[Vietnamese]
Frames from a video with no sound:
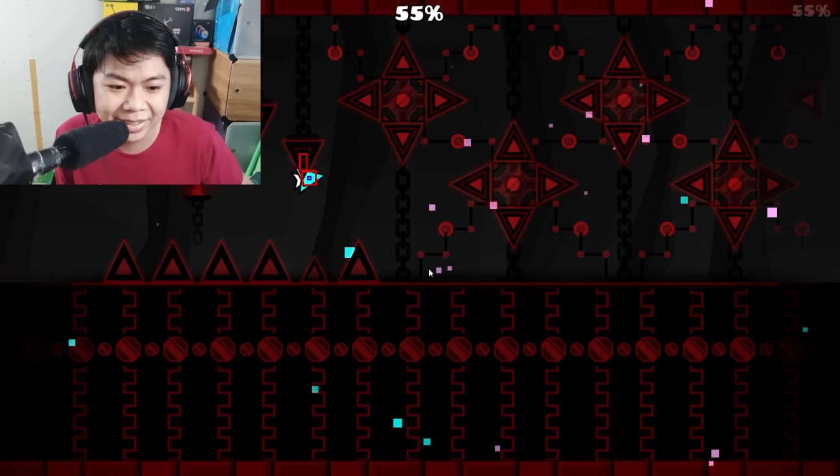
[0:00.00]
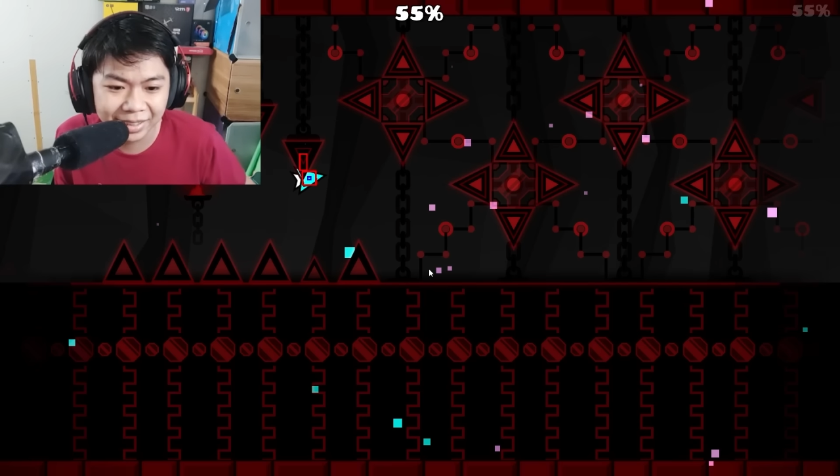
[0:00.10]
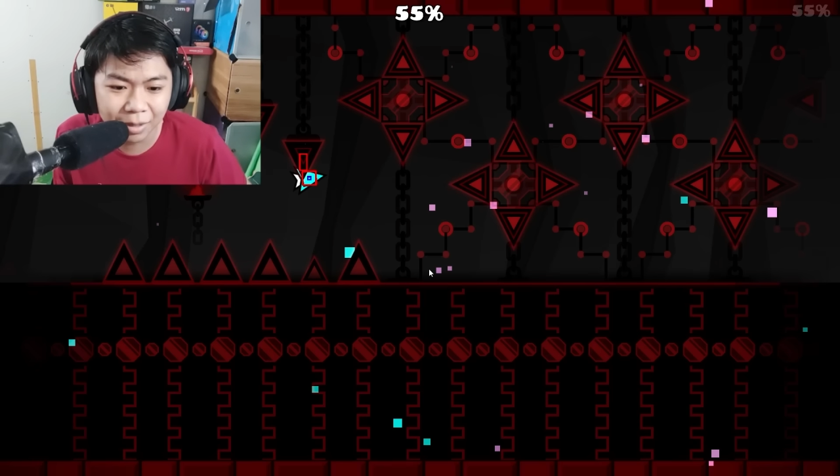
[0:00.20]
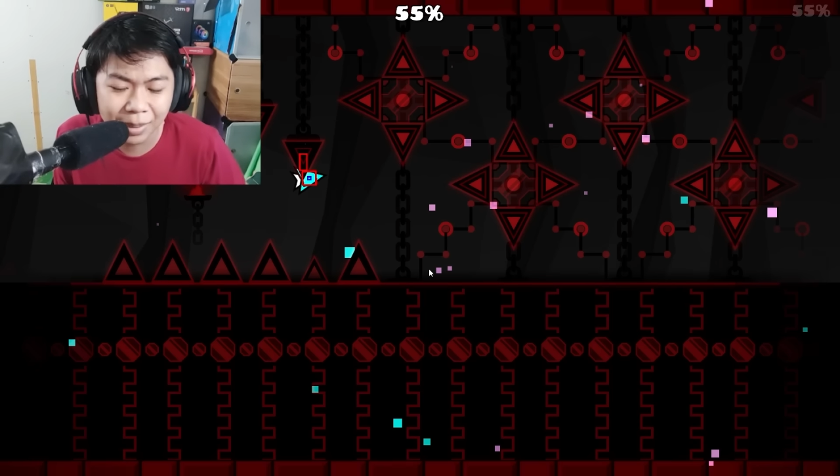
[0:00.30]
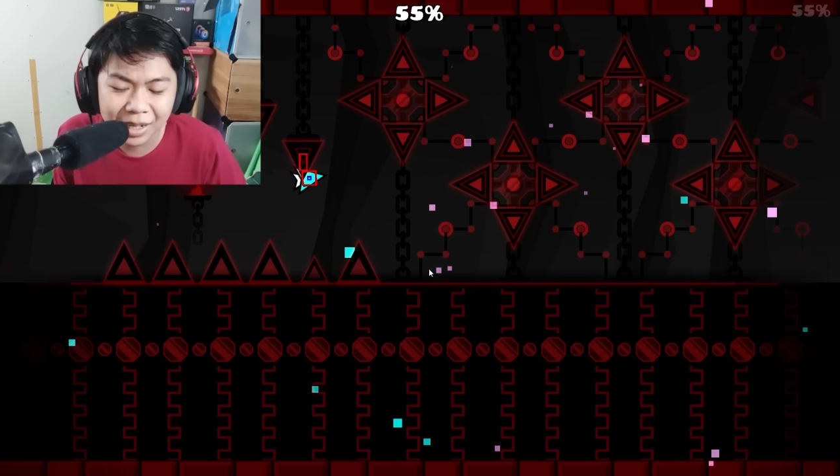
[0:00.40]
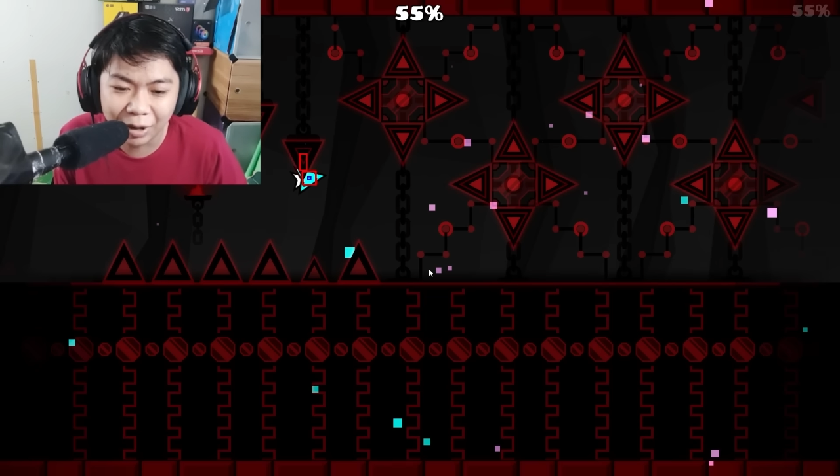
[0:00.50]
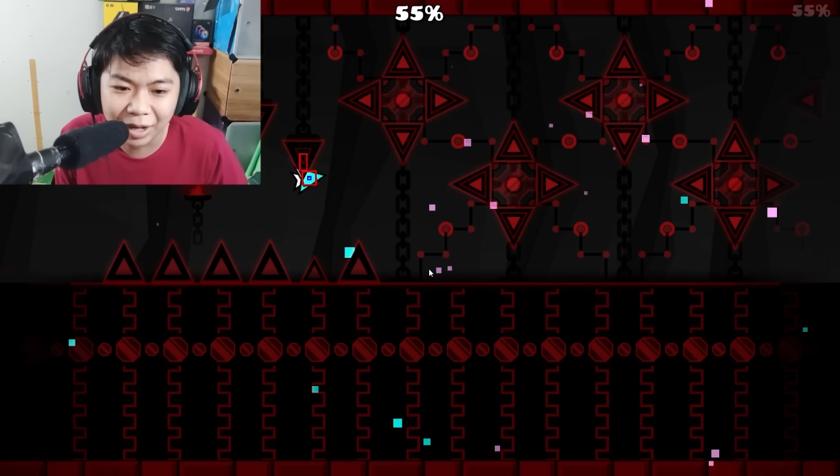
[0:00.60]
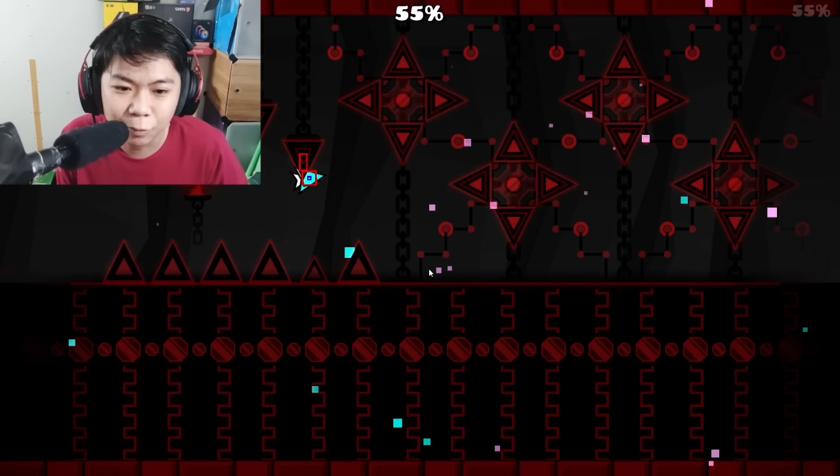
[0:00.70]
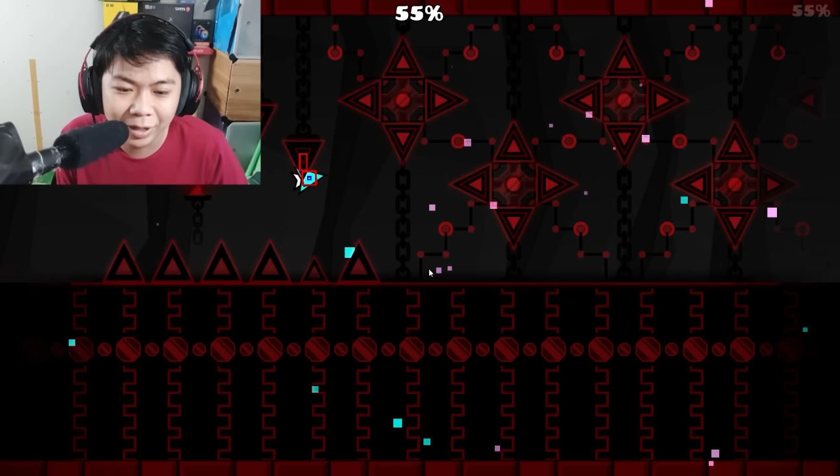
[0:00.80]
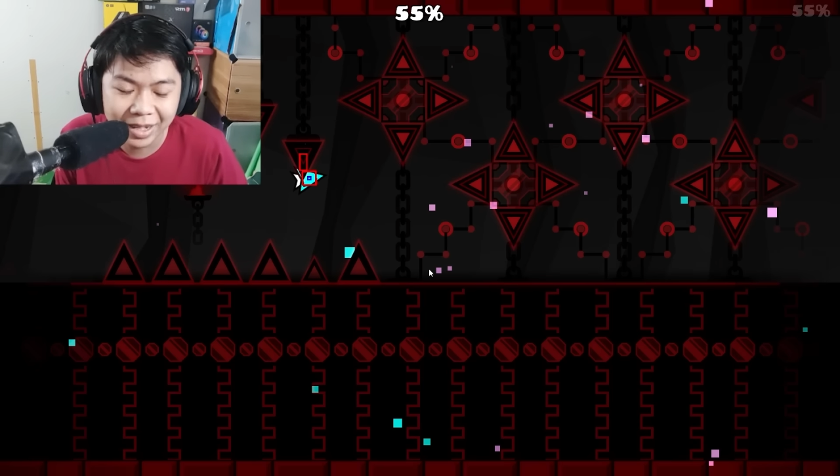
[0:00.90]
gần ở mấy cái
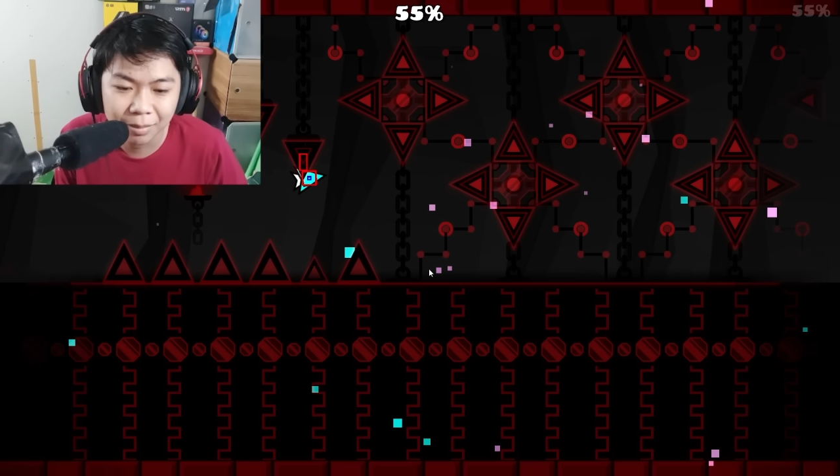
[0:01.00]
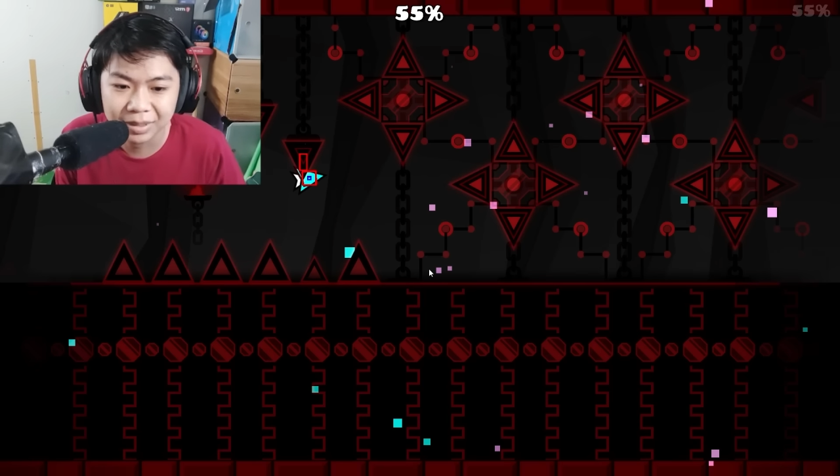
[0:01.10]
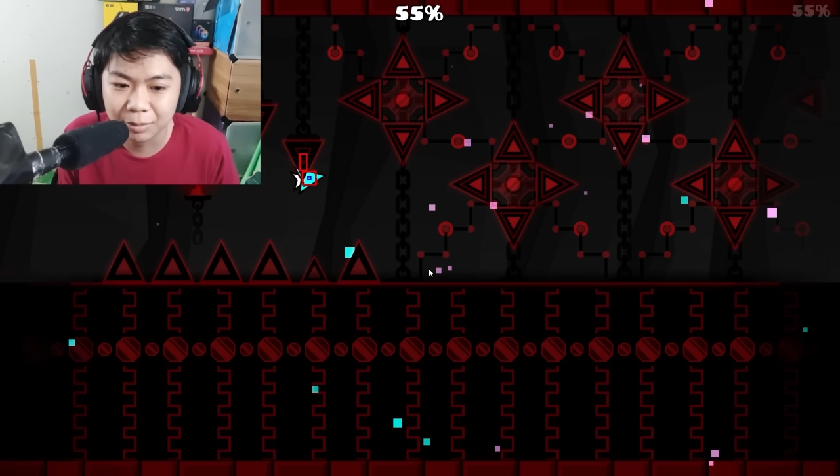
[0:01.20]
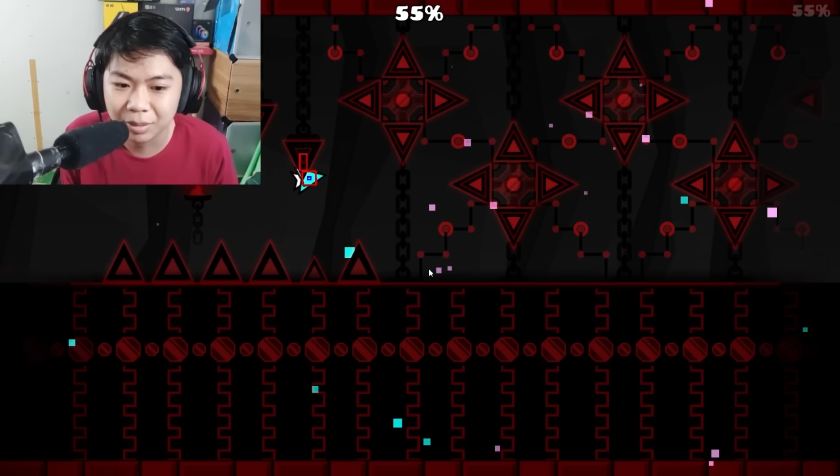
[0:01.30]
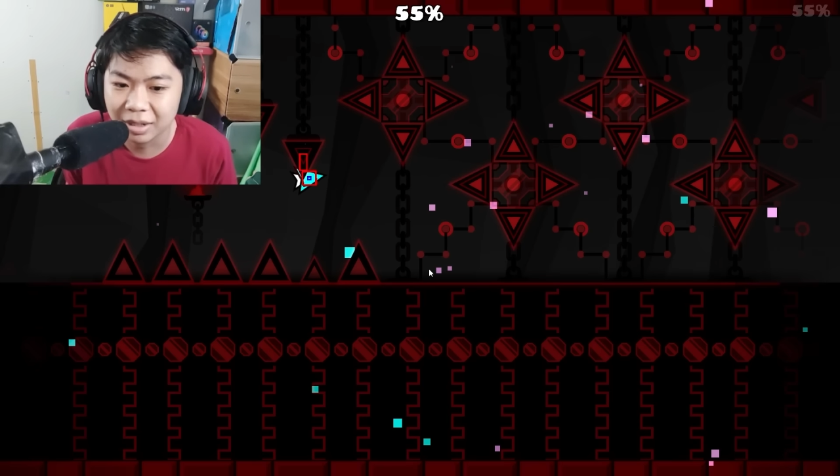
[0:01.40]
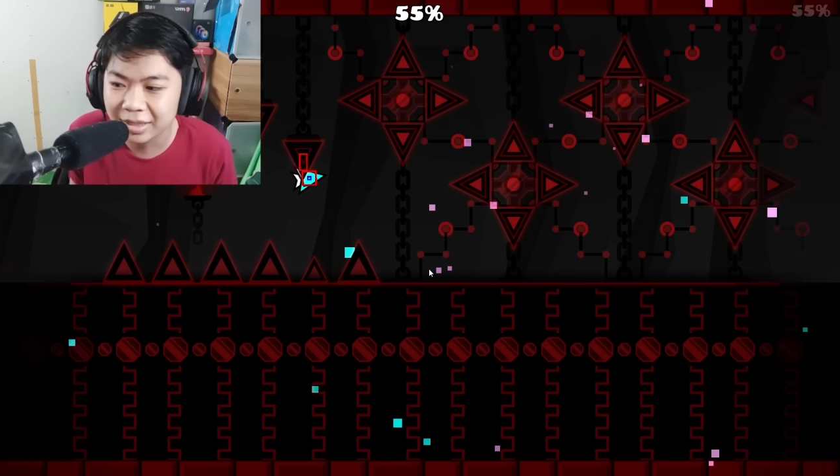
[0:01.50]
đoạn quay này mà sao mình lại